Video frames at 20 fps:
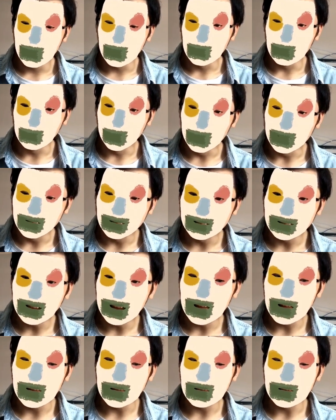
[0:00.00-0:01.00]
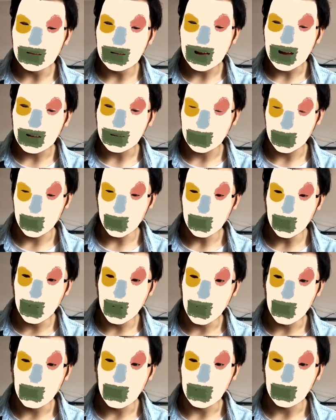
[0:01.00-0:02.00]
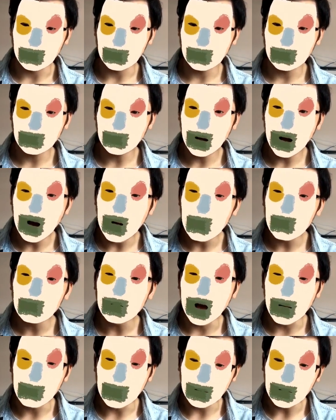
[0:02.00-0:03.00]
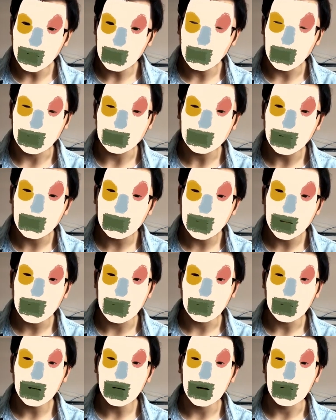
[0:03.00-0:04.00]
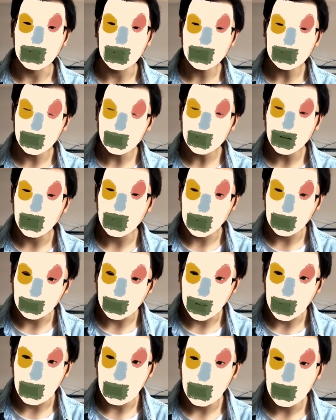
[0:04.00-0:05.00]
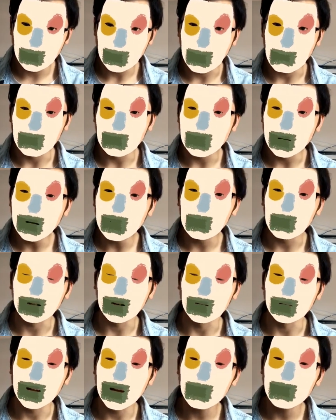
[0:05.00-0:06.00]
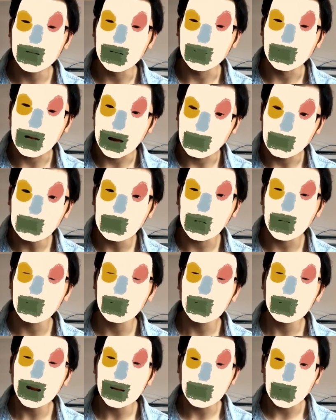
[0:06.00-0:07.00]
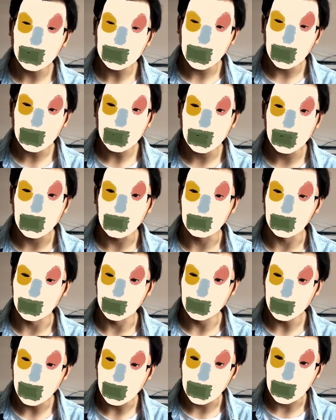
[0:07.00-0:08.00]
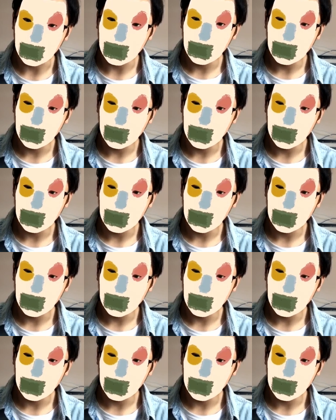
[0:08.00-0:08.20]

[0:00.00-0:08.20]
mình thì là kiểu người mà không để bản thân bận tâm tới những cái lời nói xấu sau lưng đâu thậm chí là mình còn dám nhìn thẳng vào cái đứa đang nói xấu sau lưng mình nữa kìa